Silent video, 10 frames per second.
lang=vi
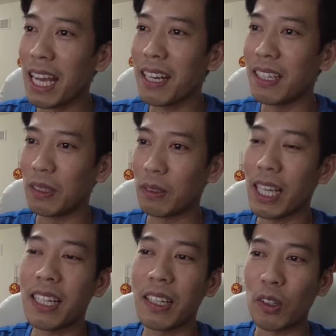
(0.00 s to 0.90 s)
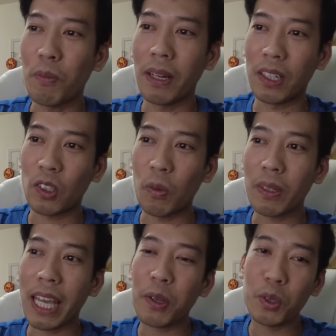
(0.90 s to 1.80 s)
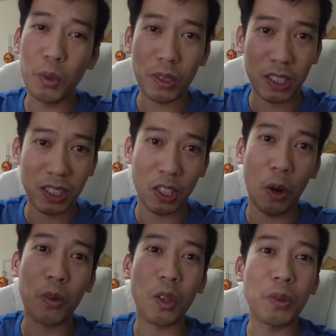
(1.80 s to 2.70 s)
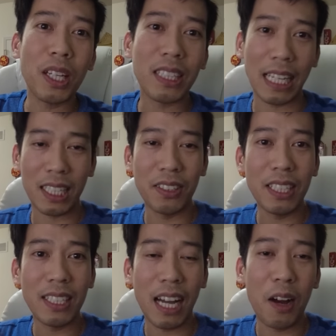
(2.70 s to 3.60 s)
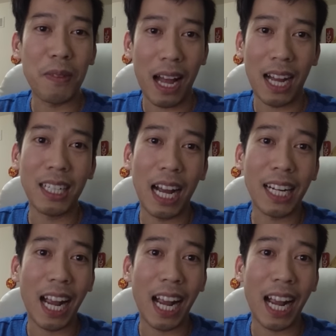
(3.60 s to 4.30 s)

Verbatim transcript: gia đình gia đình của mình cũng kéo xuống chỗ tổ chức tiệc cưới không ở ở